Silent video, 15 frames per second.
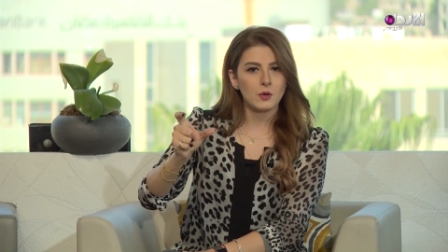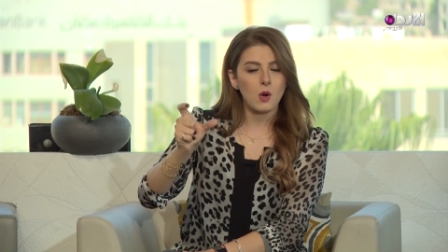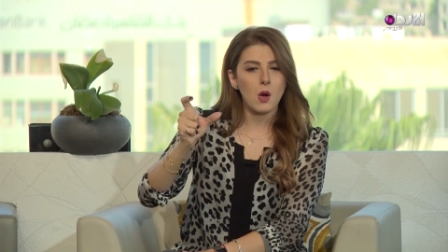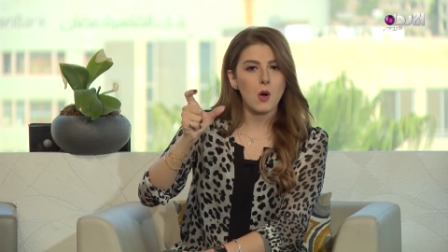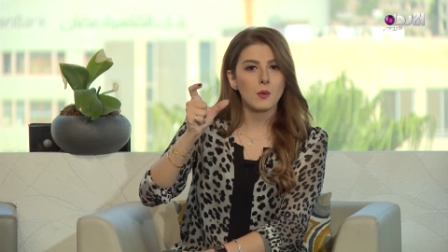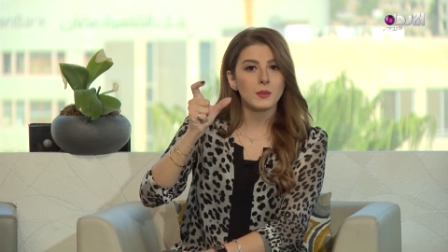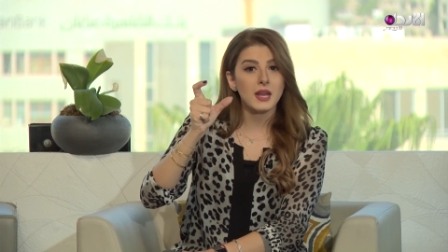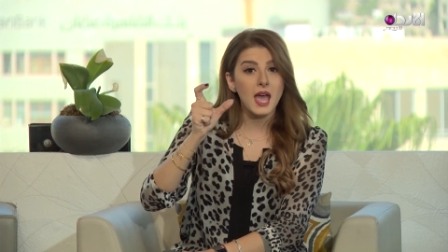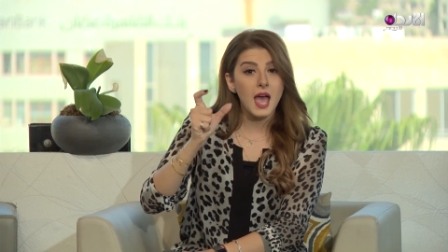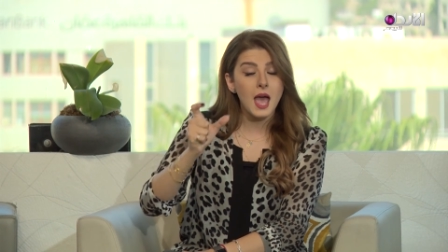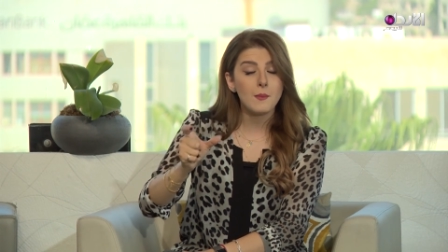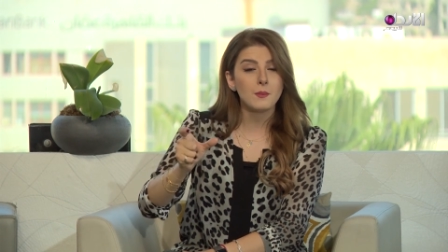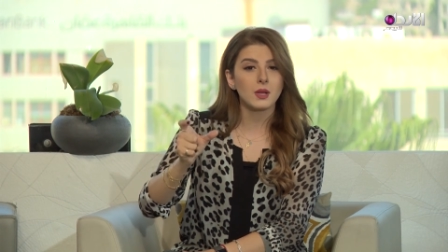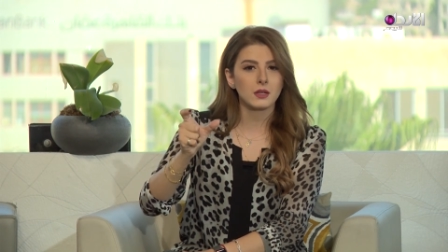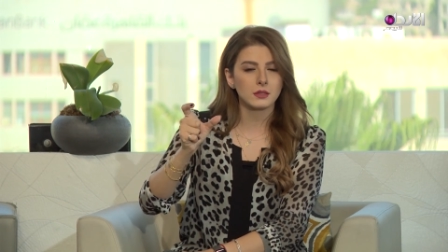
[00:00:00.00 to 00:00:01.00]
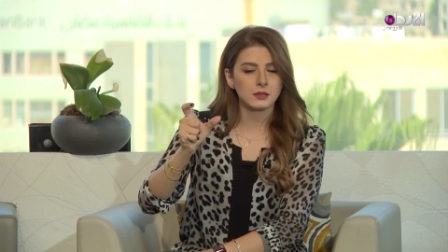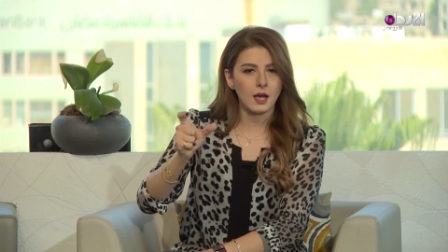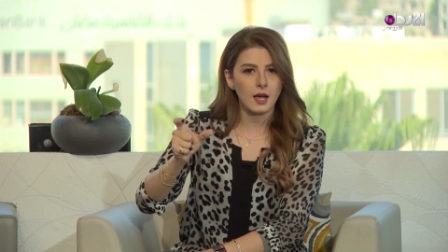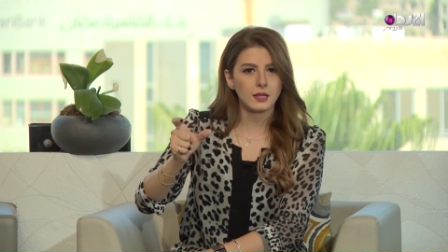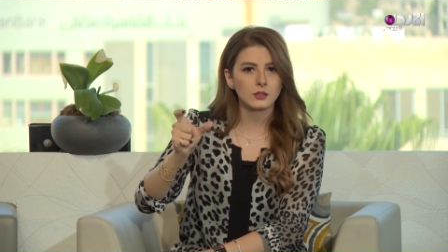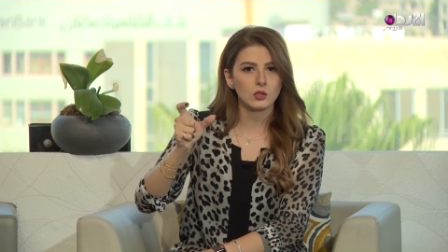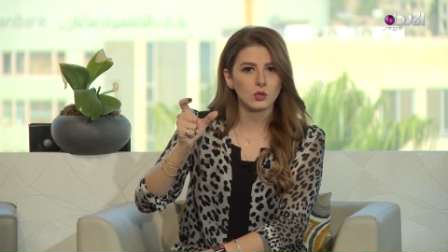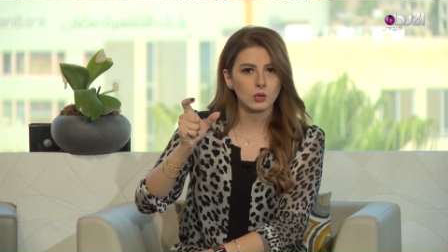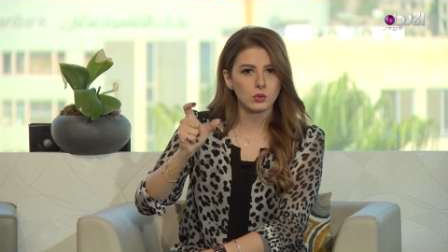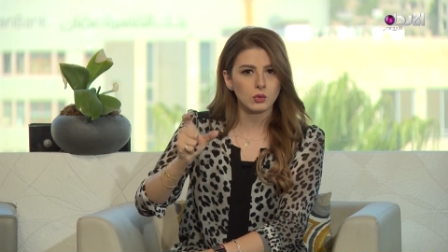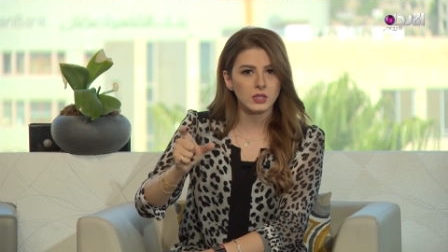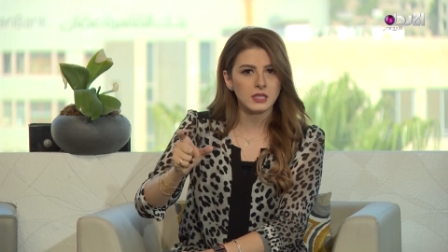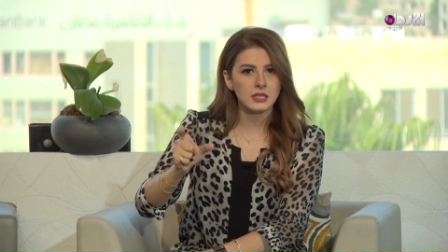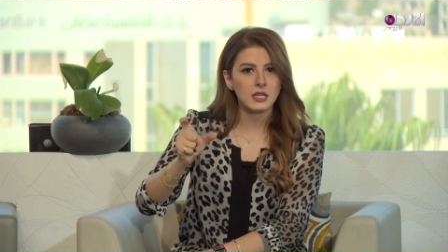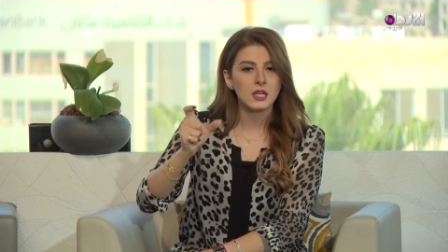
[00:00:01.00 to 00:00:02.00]
وهو من أهم القطاعات
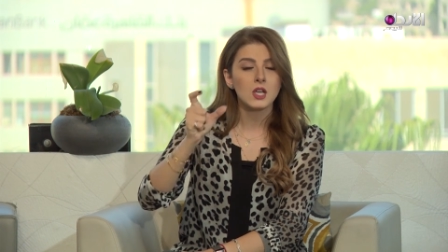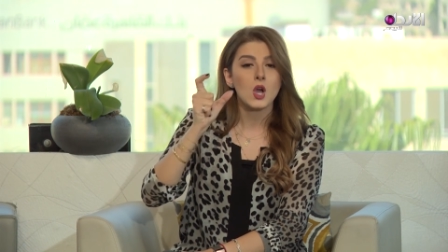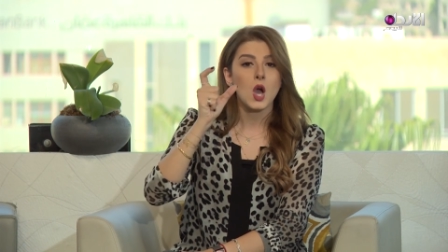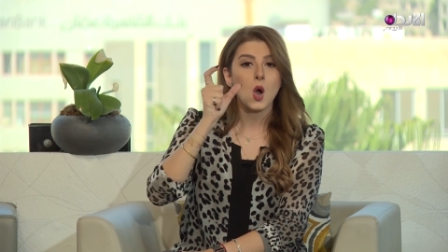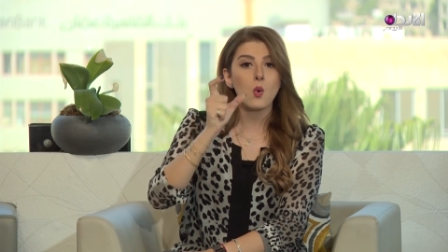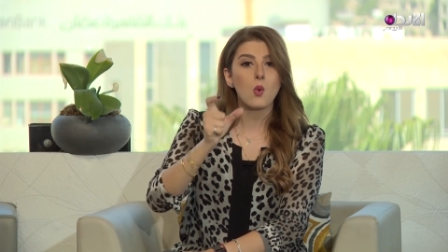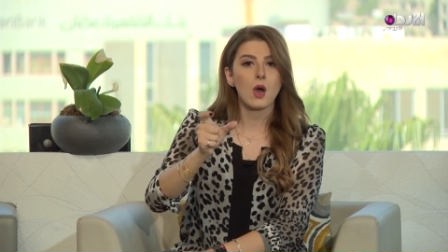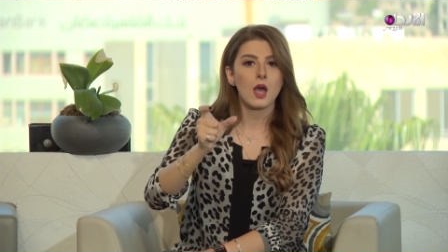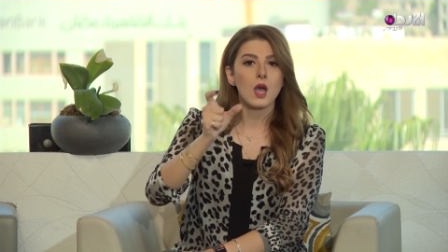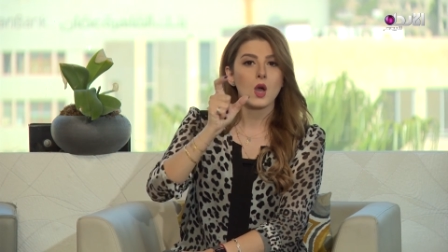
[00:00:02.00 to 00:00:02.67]
الأردنية هو